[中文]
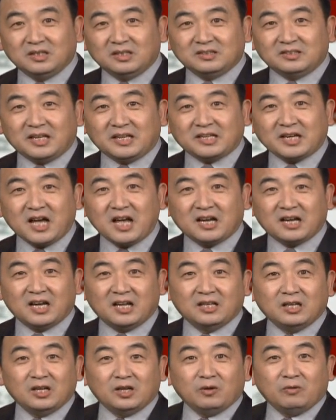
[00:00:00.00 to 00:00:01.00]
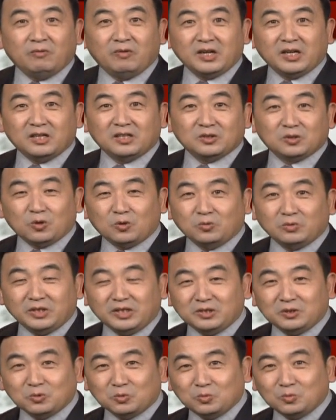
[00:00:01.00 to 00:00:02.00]
再看看为了统
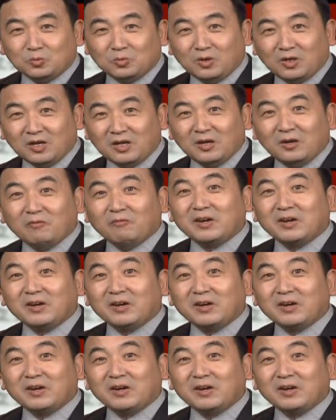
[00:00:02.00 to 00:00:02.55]
一中国，